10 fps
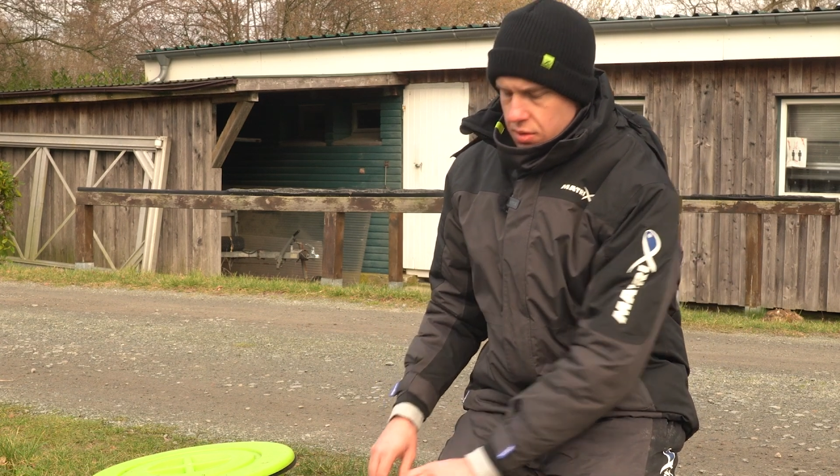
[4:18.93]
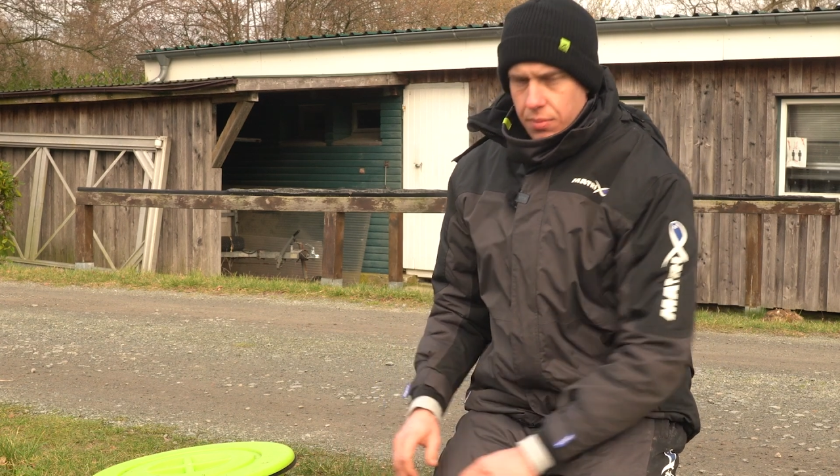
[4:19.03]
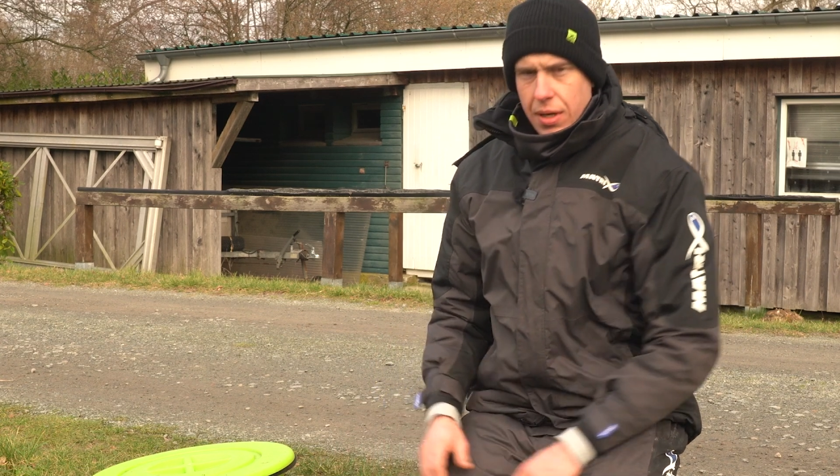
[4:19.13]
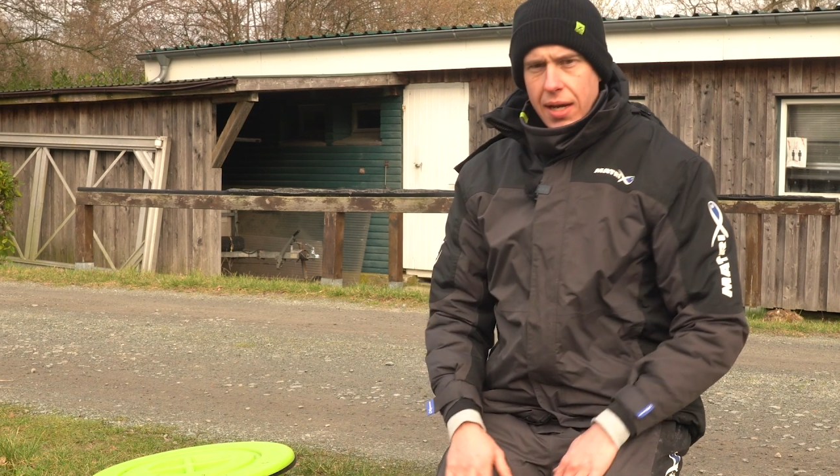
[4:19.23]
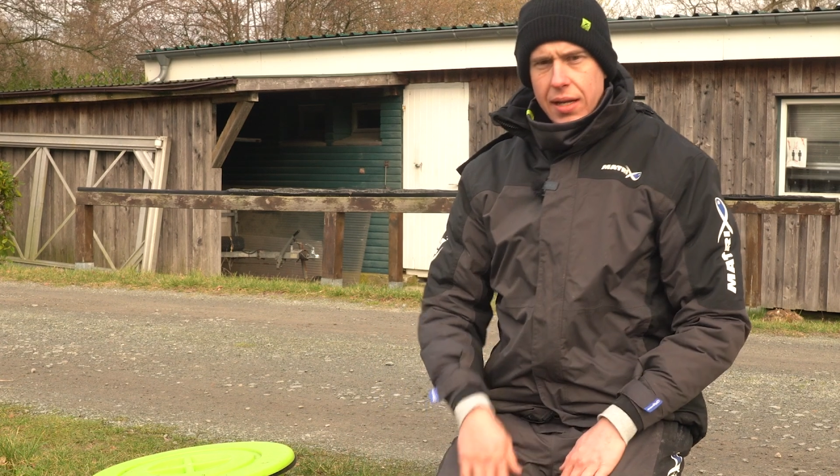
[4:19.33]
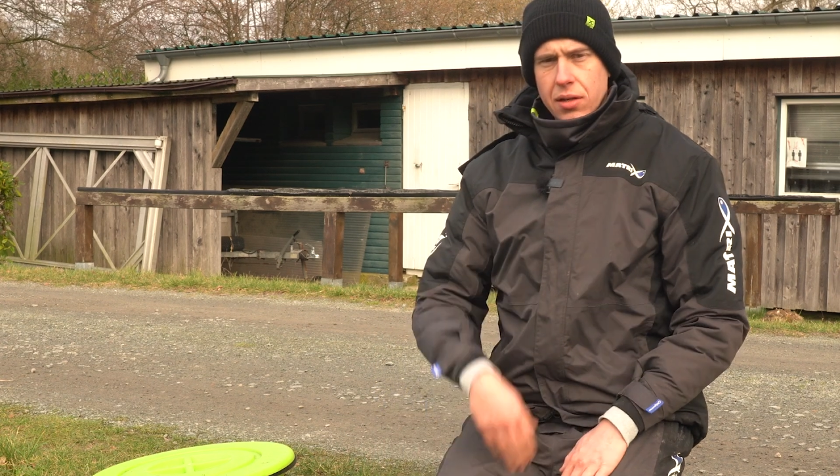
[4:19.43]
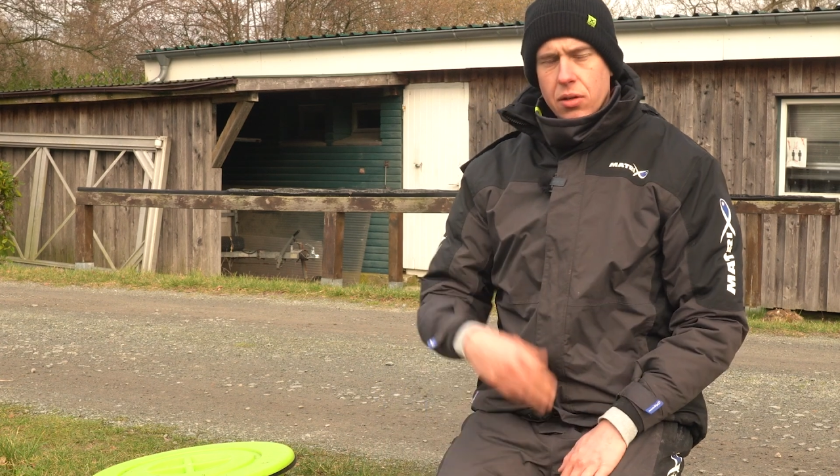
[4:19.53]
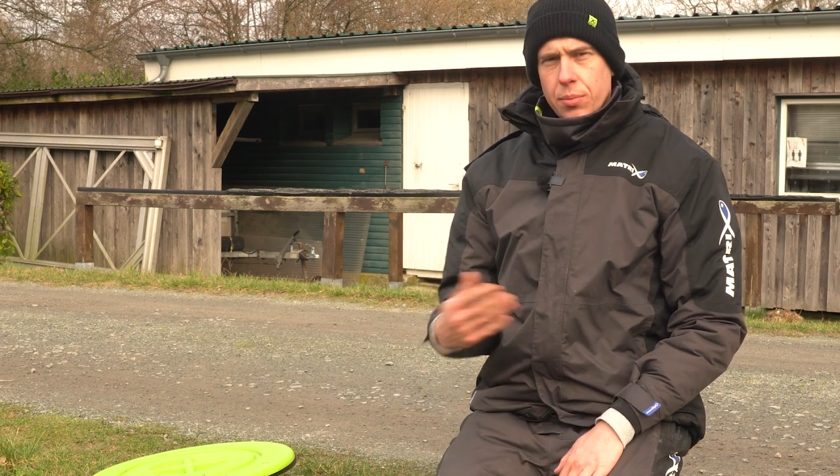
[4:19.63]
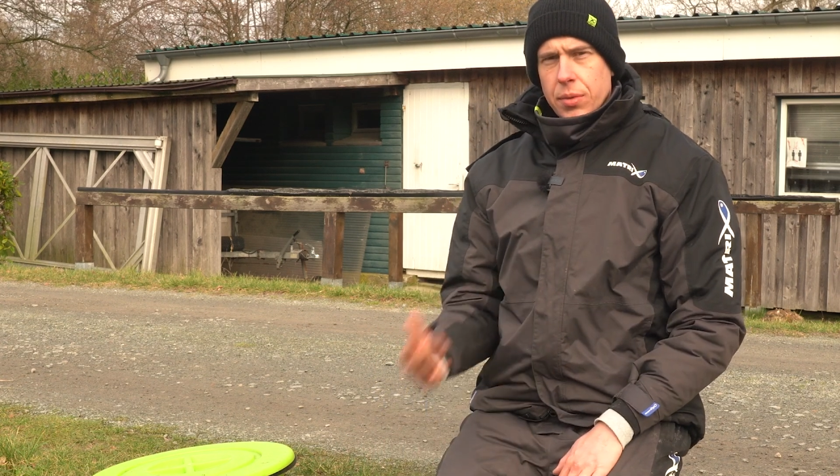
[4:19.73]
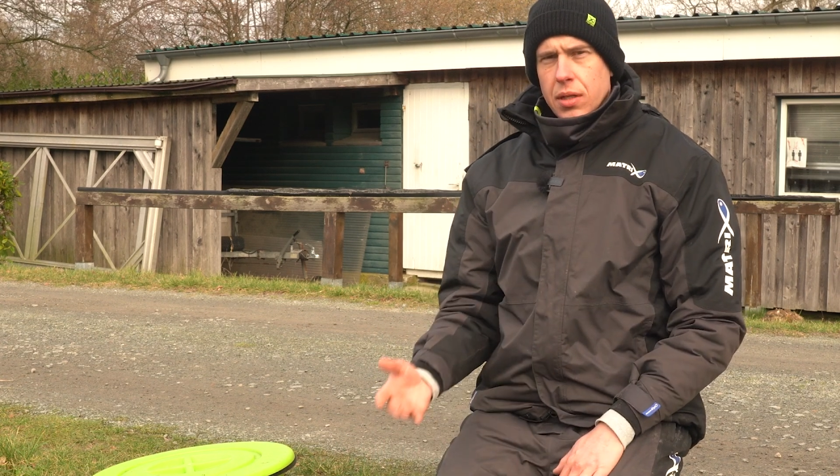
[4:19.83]
Zum einen
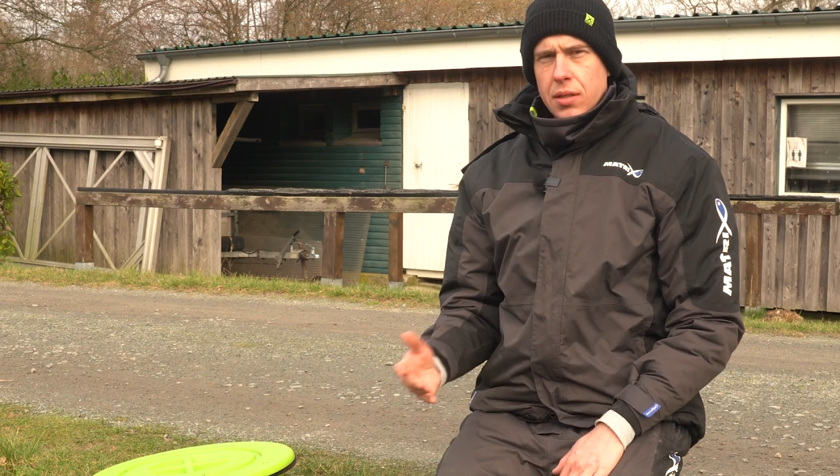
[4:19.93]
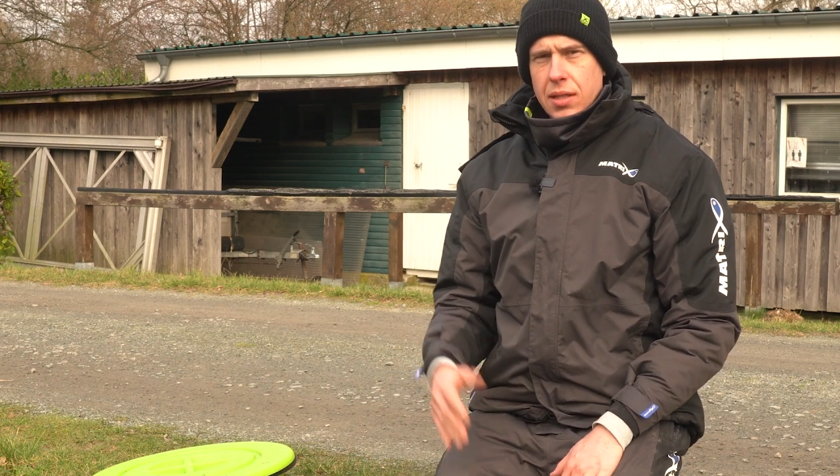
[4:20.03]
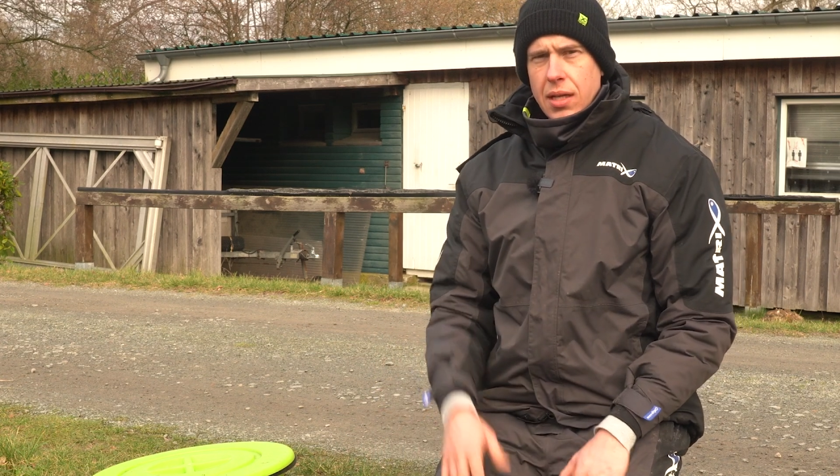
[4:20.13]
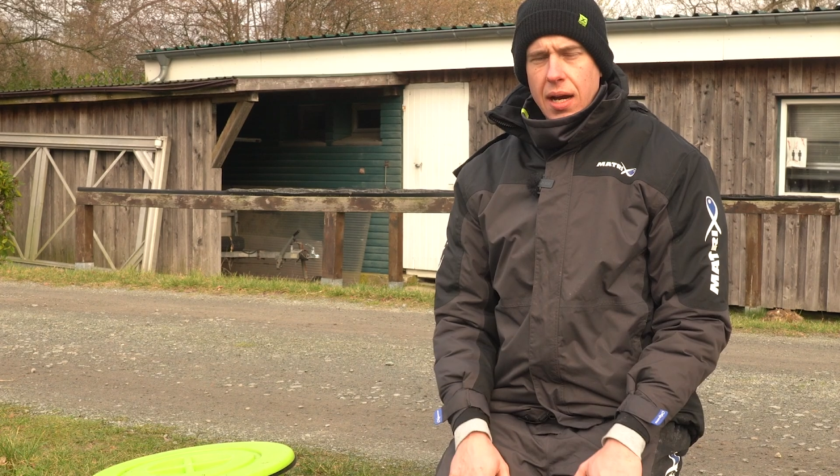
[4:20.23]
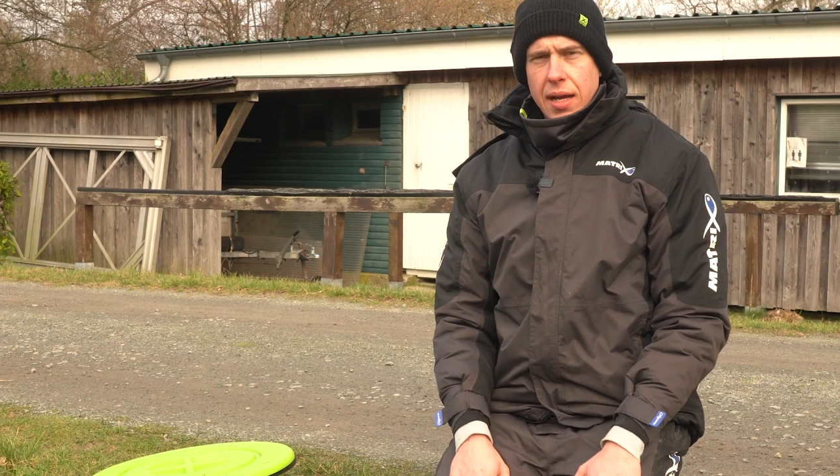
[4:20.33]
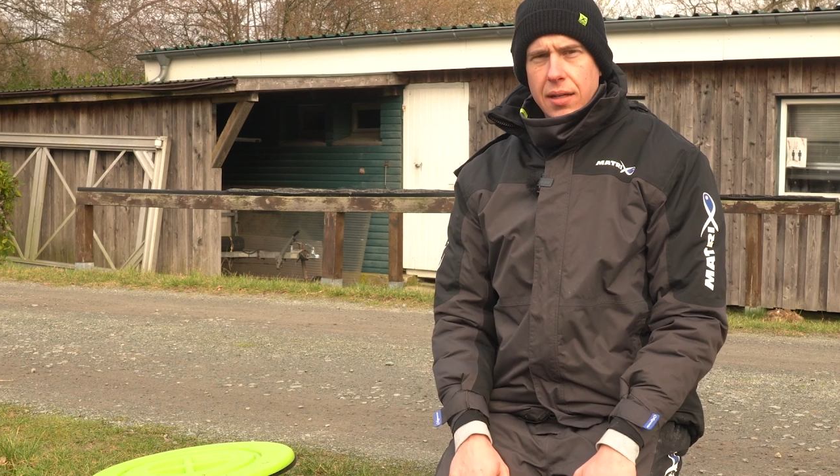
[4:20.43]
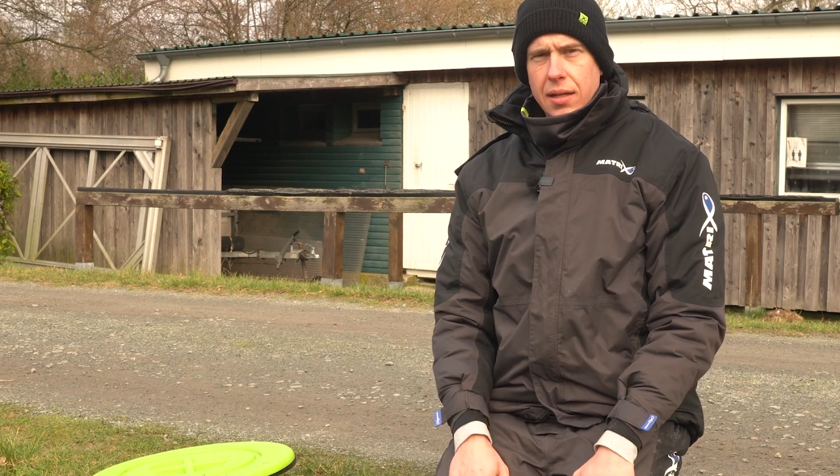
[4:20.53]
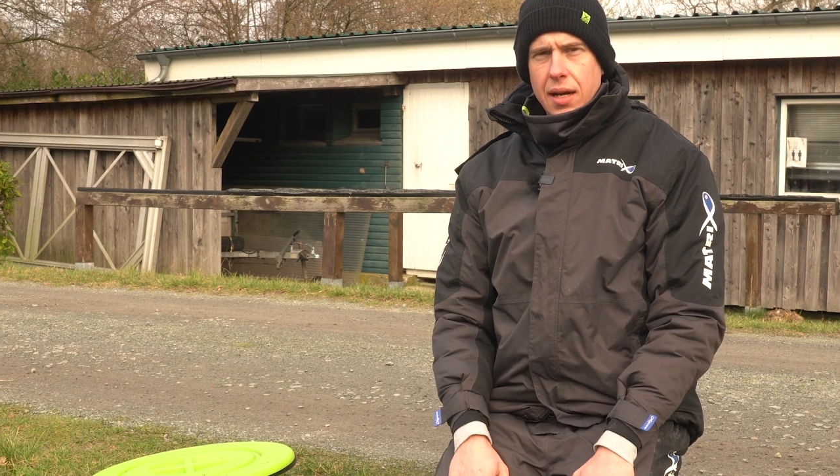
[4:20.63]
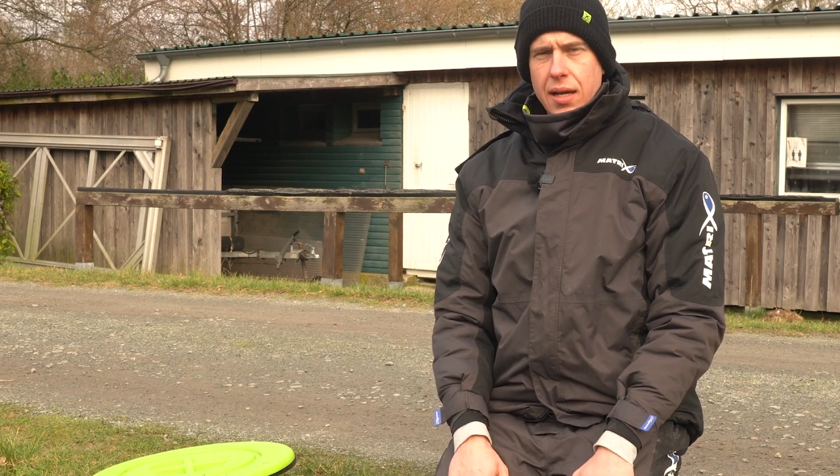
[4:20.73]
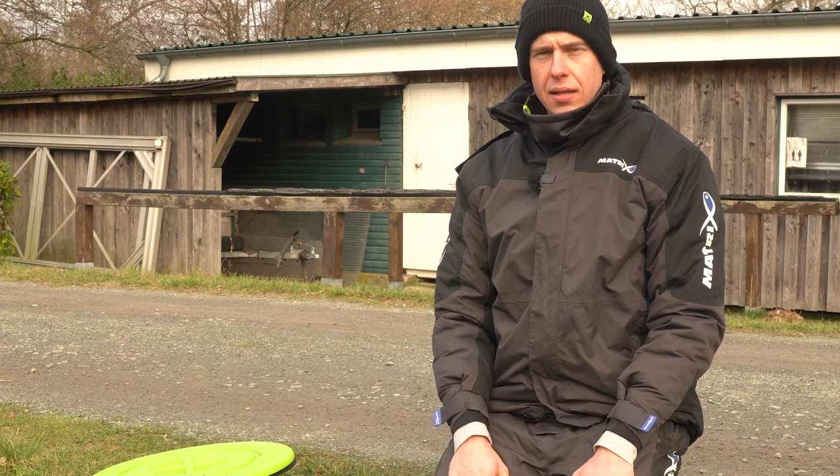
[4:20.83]
kommt in die eine
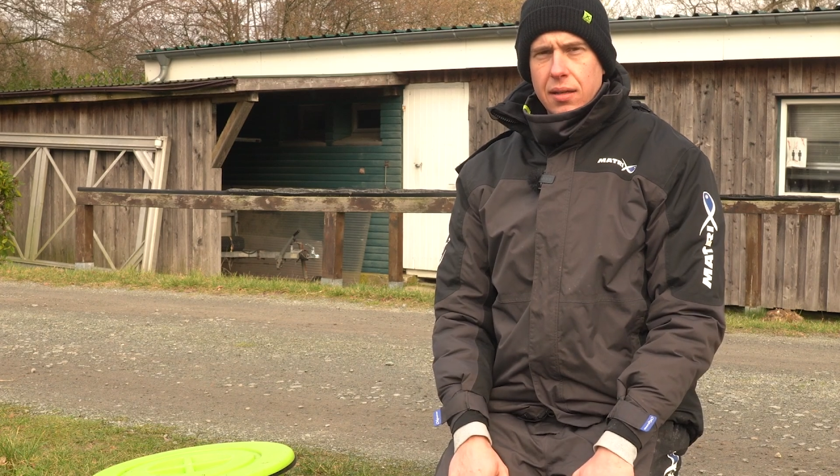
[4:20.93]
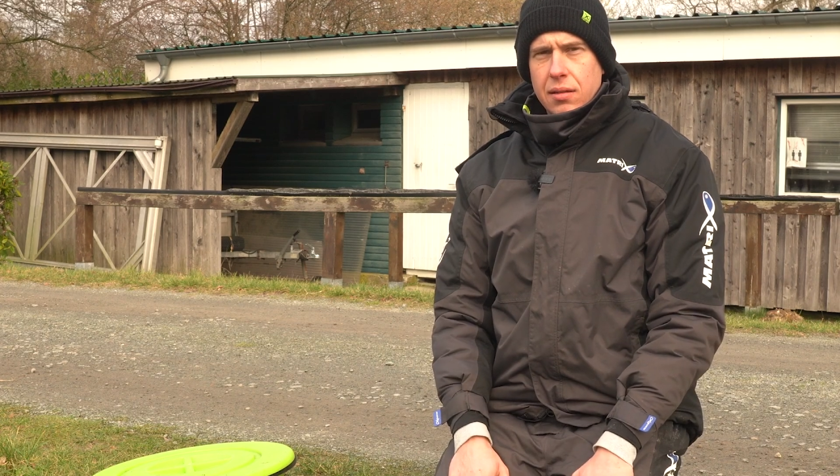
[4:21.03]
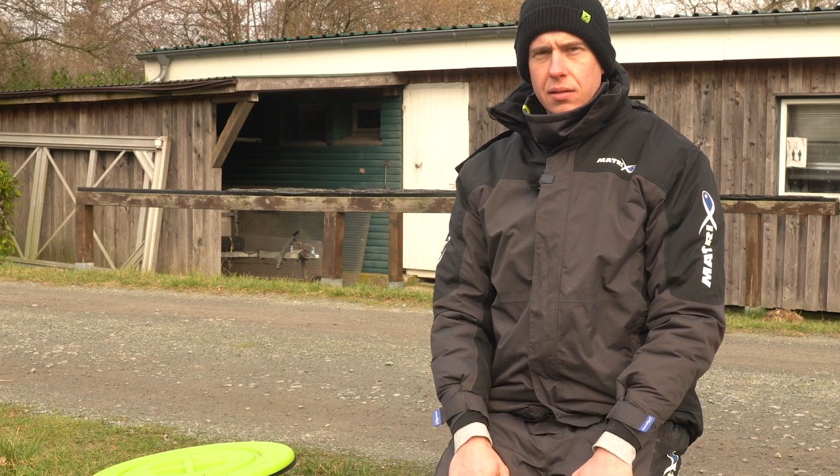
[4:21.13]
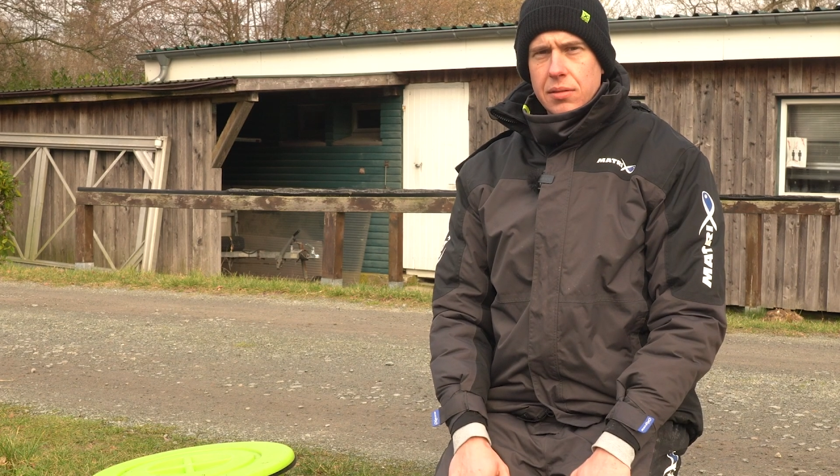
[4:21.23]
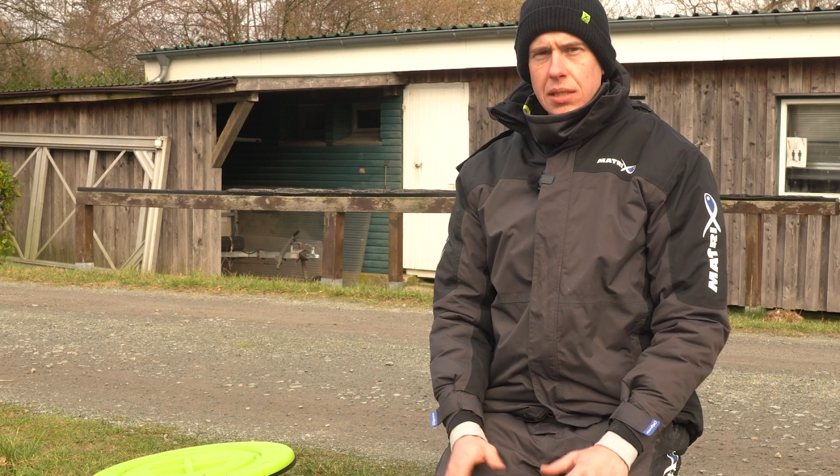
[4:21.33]
gleich äh,